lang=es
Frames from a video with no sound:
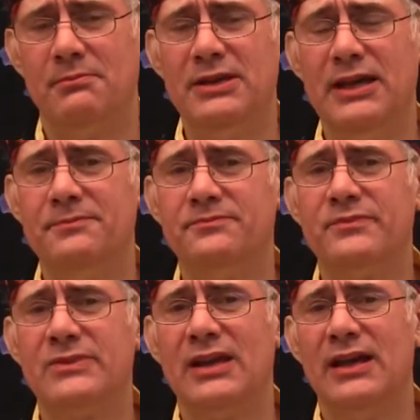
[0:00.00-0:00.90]
Bien,
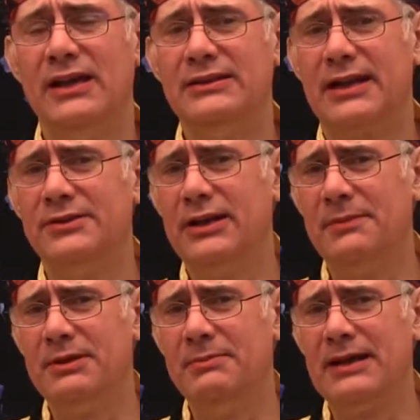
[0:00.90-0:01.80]
entrando en
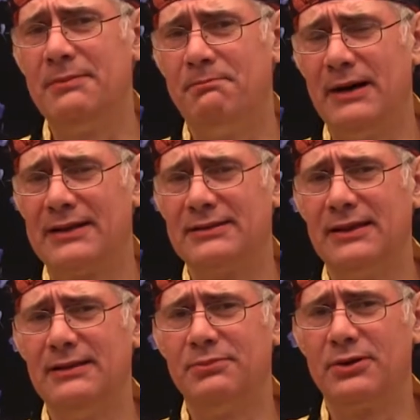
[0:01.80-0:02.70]
la primera parte
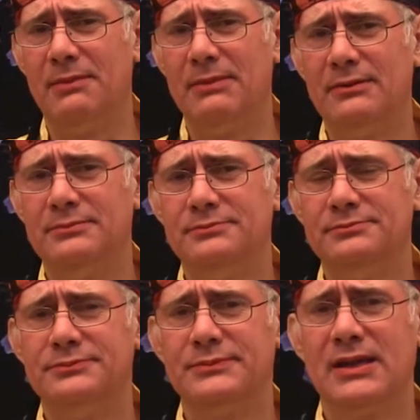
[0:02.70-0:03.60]
del programa,
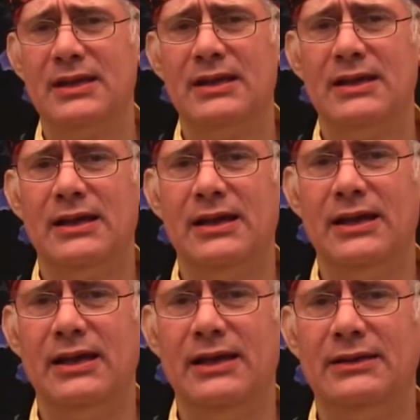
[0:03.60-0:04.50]

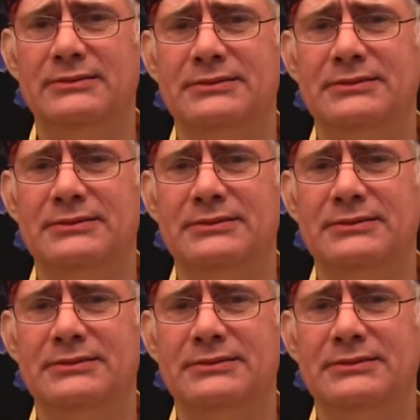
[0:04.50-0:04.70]
eh,